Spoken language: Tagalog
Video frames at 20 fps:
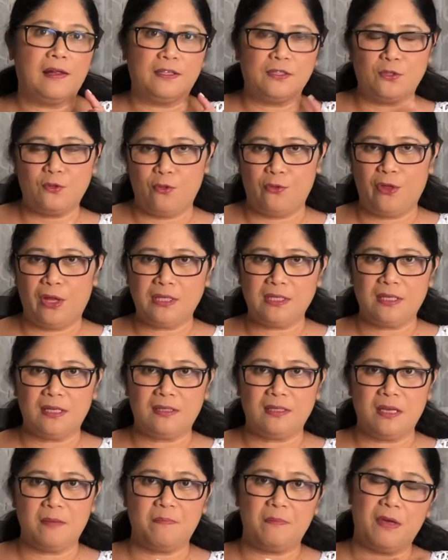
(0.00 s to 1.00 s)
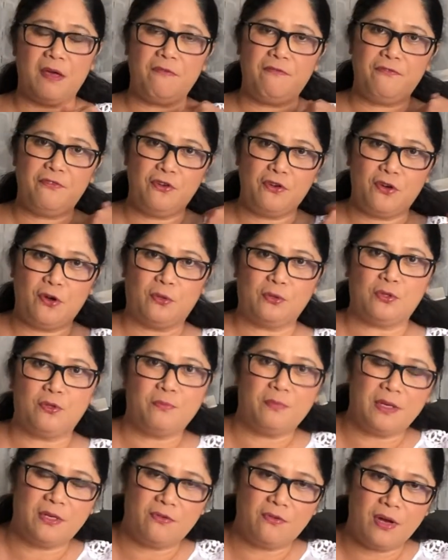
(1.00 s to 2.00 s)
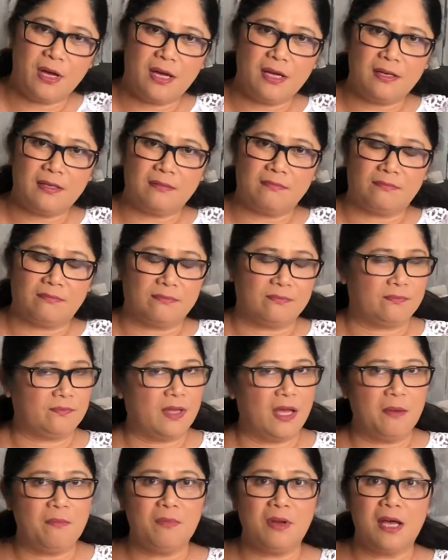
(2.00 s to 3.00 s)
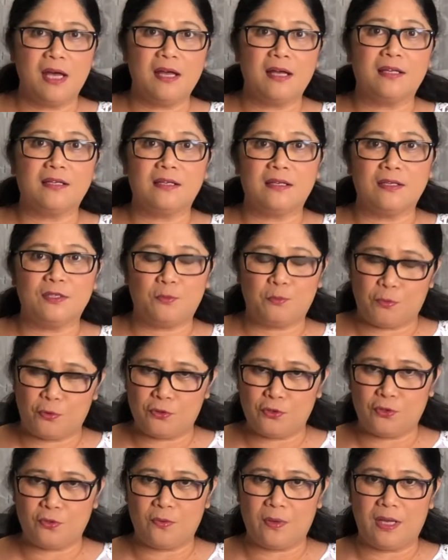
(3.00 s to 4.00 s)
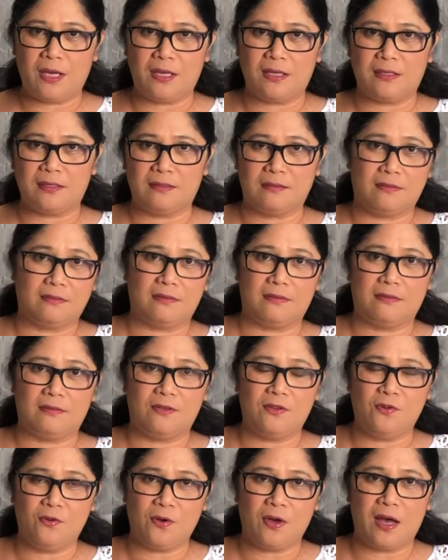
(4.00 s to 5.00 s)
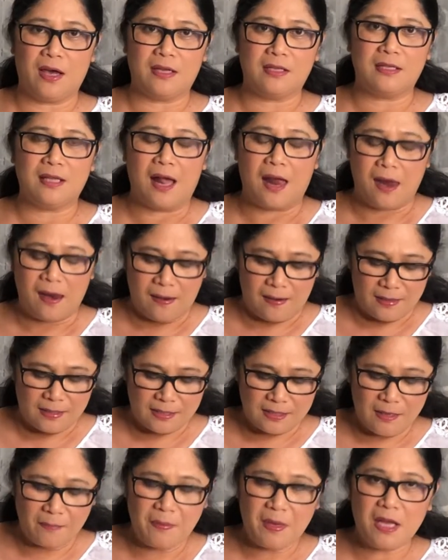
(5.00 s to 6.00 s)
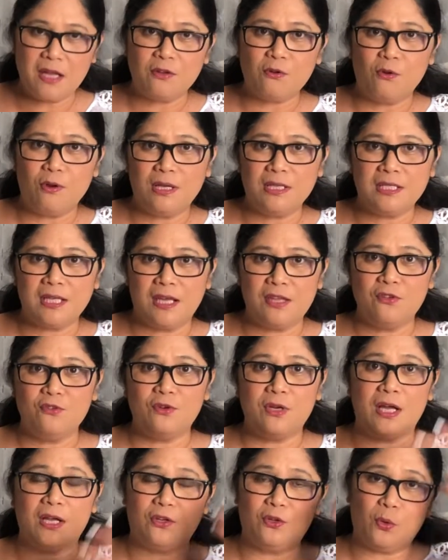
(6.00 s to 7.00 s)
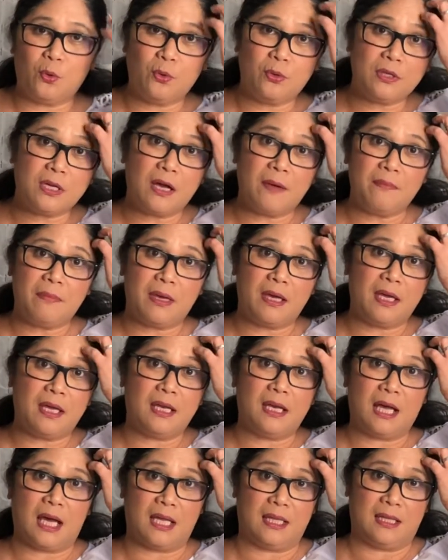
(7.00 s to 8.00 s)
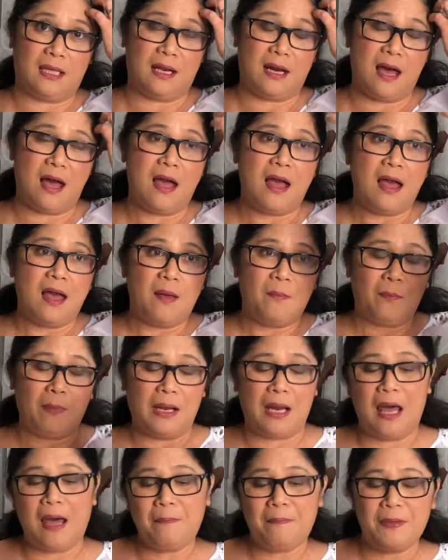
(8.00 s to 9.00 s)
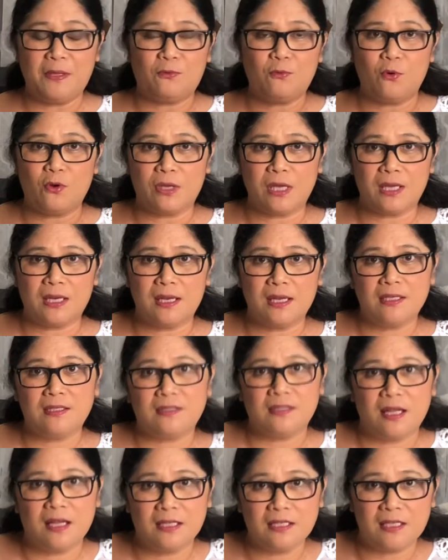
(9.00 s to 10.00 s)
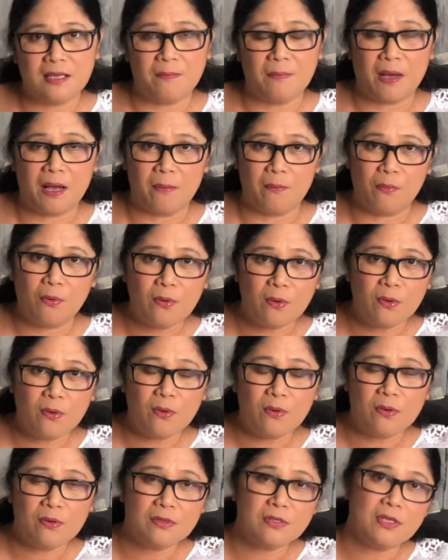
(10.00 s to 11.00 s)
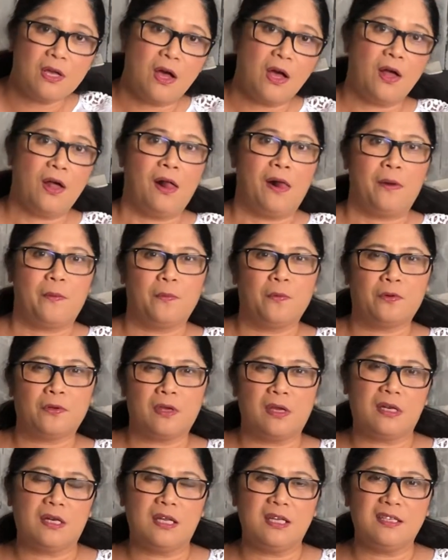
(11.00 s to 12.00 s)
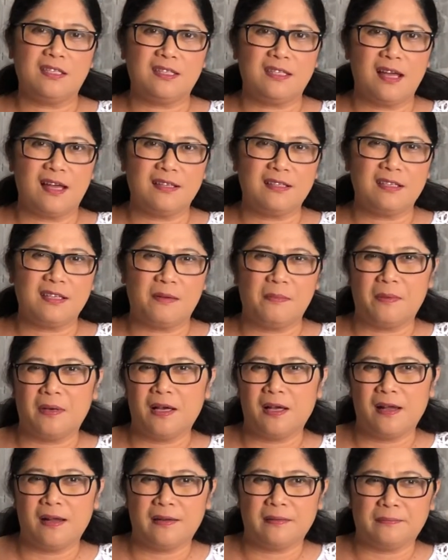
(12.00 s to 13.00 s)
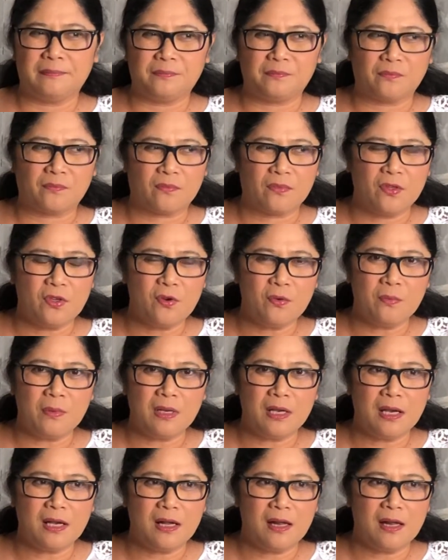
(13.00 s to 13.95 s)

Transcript: So that's the tip if you go to Madrid. I'm not sponsoring, you know guys. Sabihin ko lang sa inyo na doon kami nakatira. Malapit walking distance sa mga malls, walking distance sa mga yung mga